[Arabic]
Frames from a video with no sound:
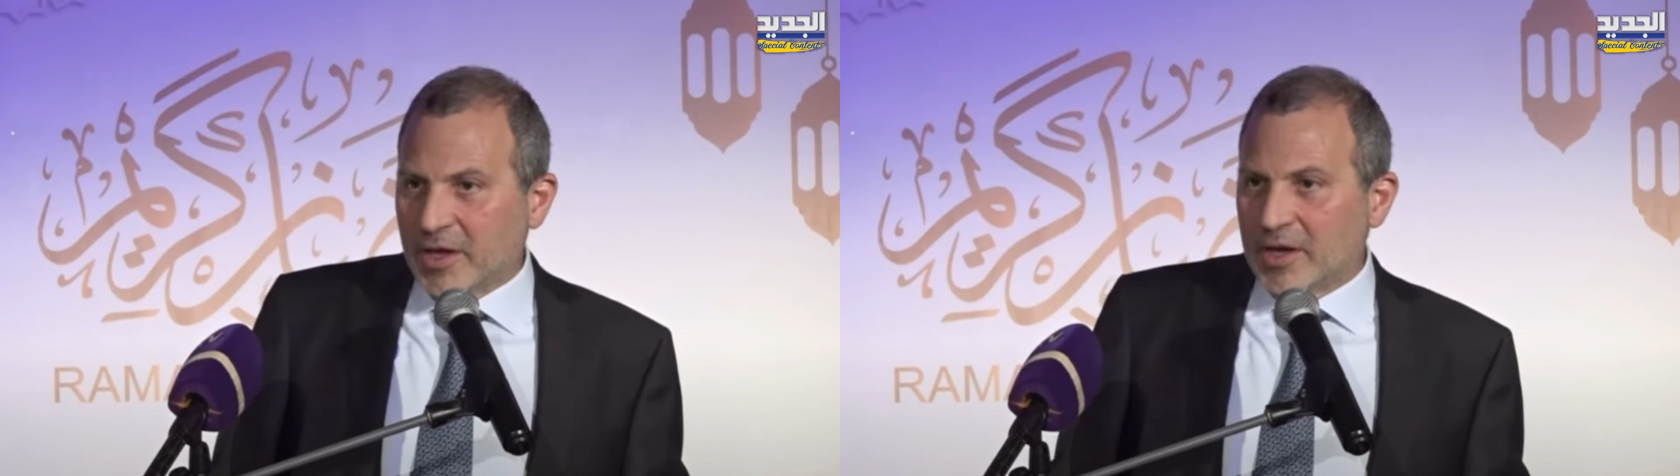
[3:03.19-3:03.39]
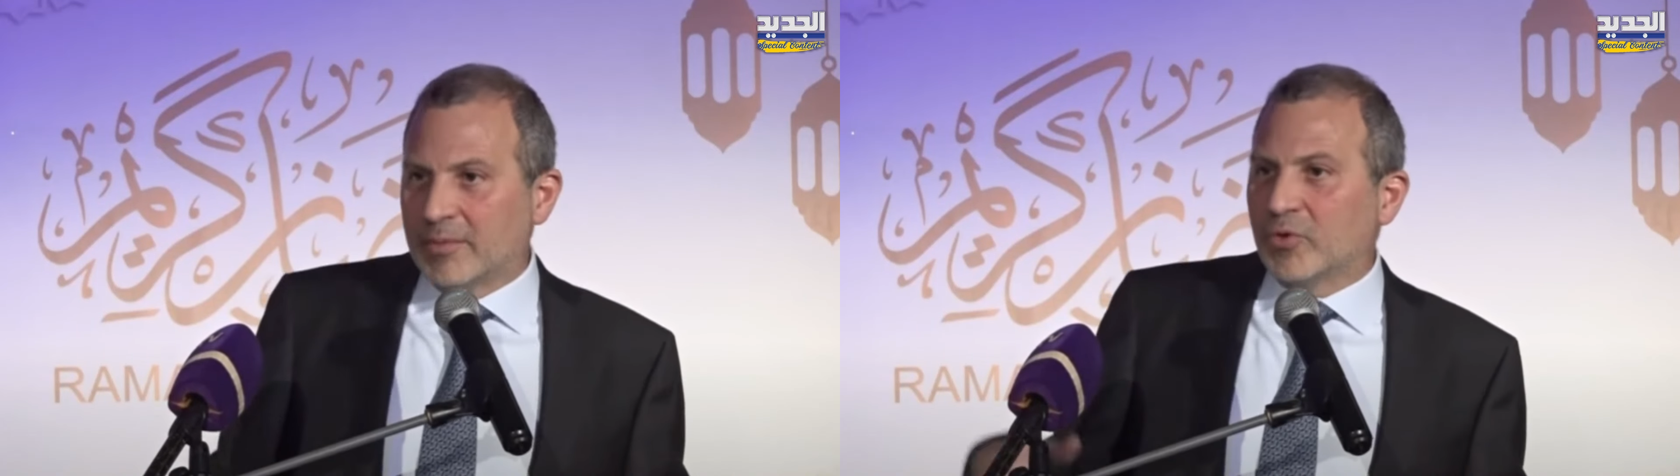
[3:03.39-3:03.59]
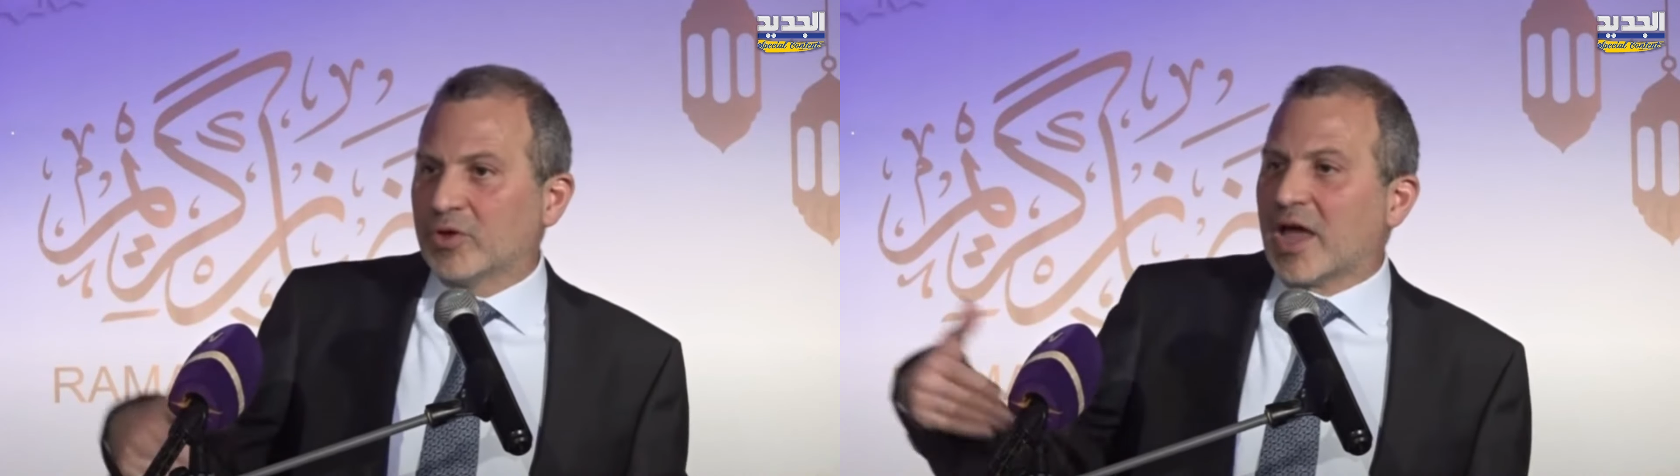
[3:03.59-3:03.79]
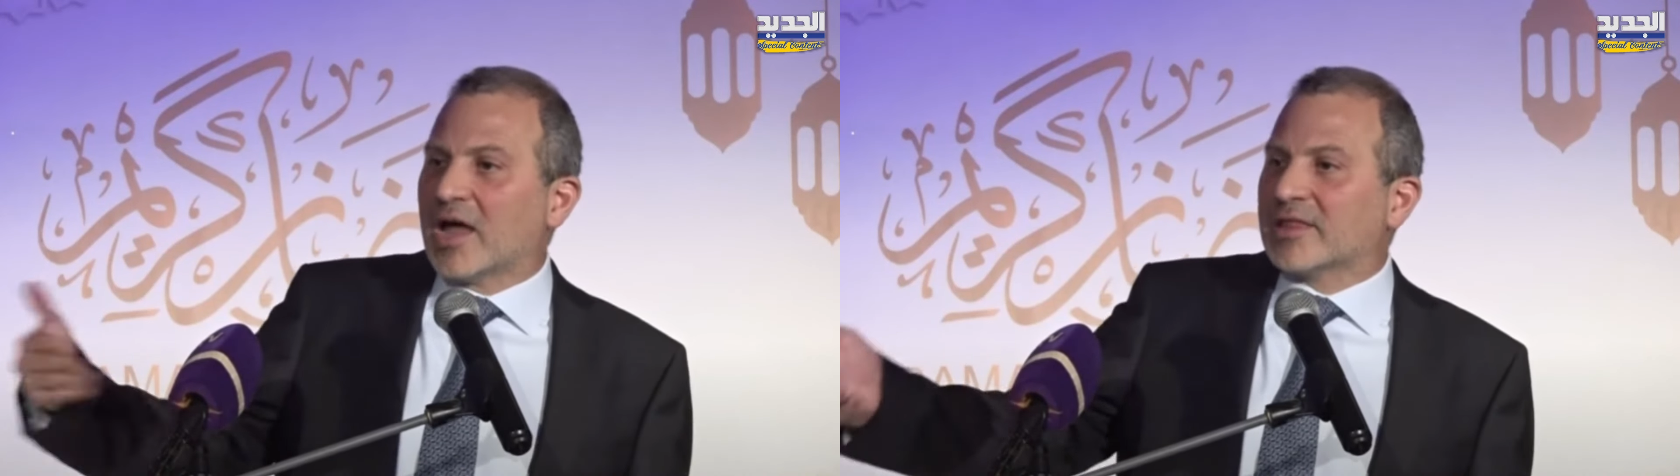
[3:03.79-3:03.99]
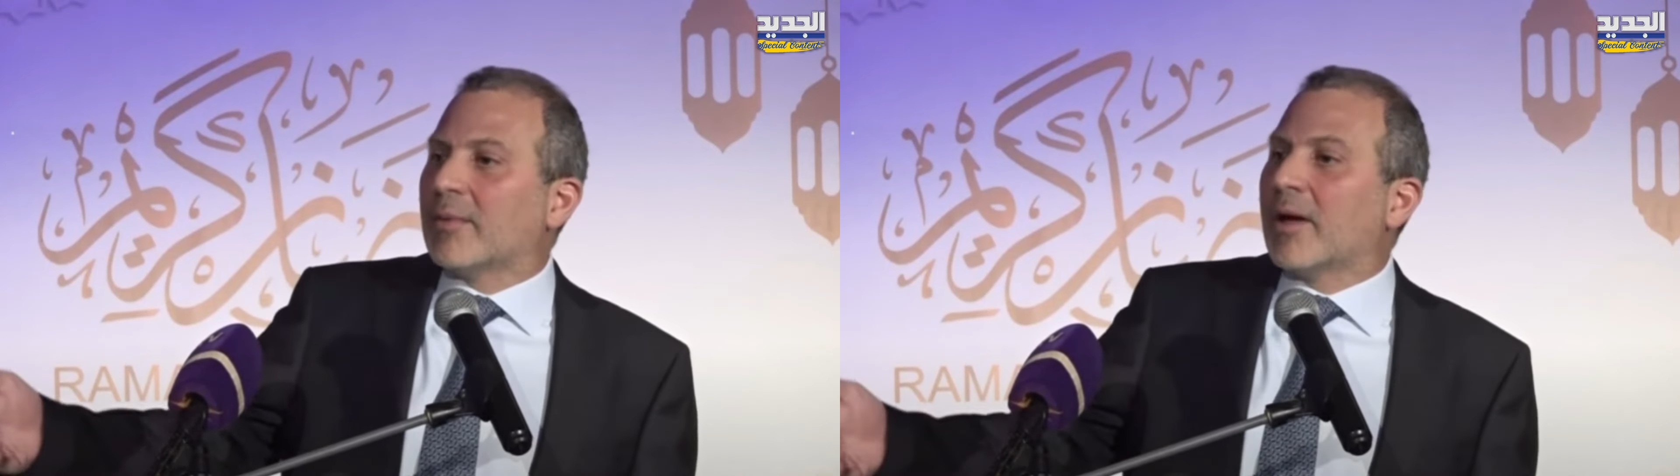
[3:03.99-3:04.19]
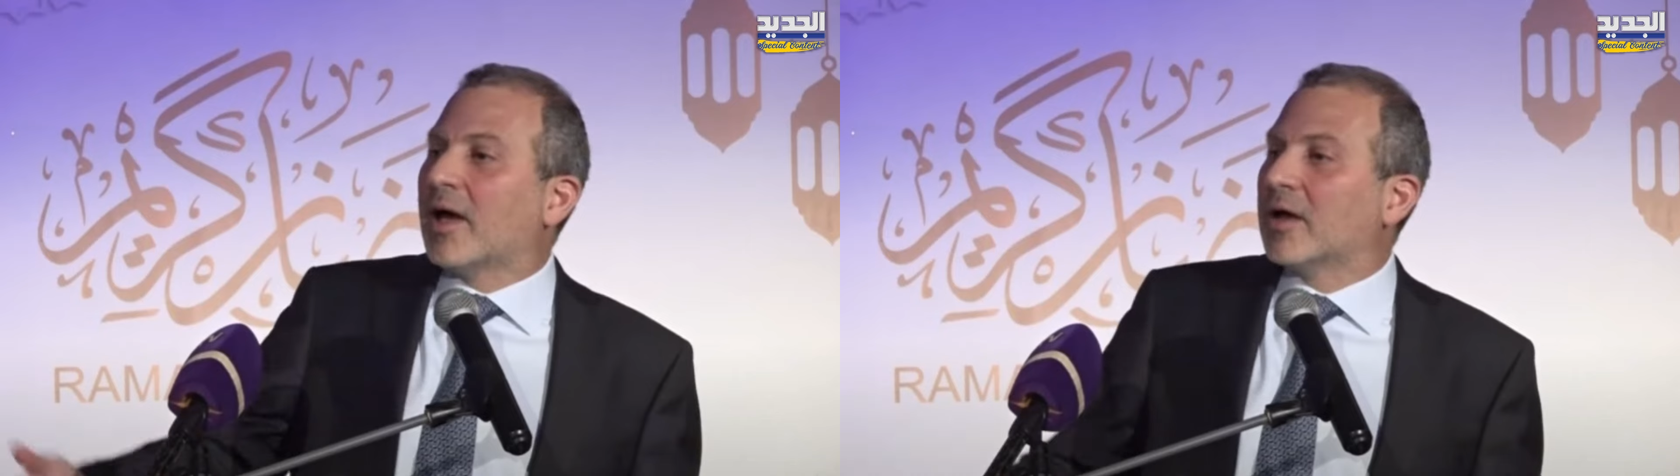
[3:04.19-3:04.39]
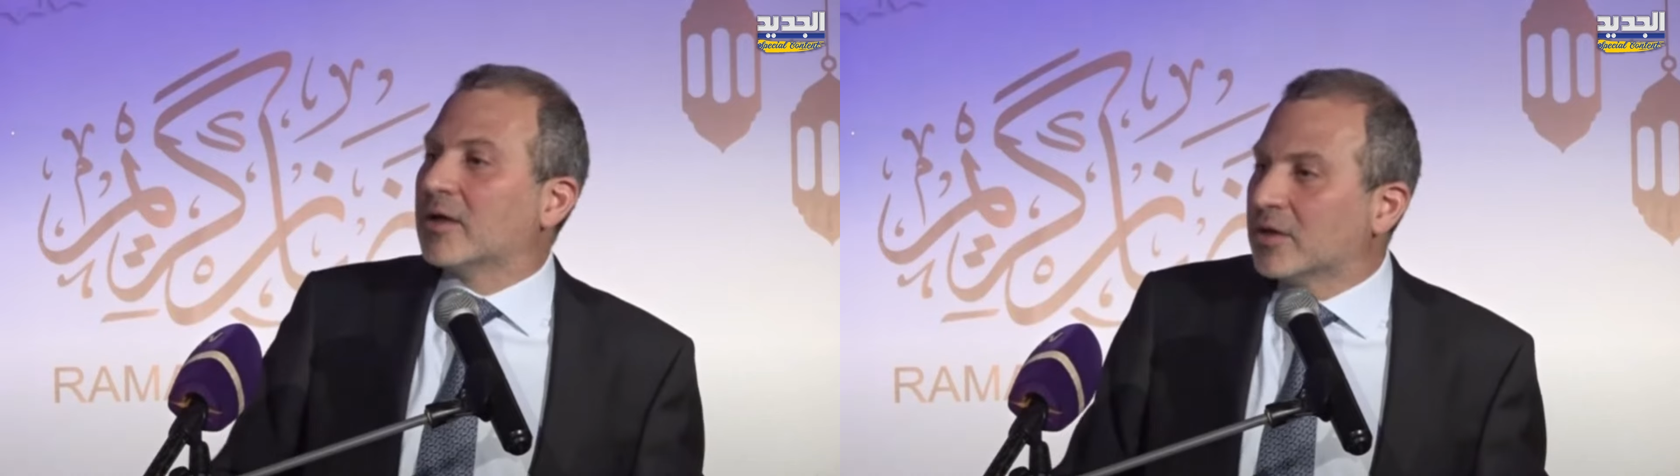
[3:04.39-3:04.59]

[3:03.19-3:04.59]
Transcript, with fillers: يلي بده يتعاطى مع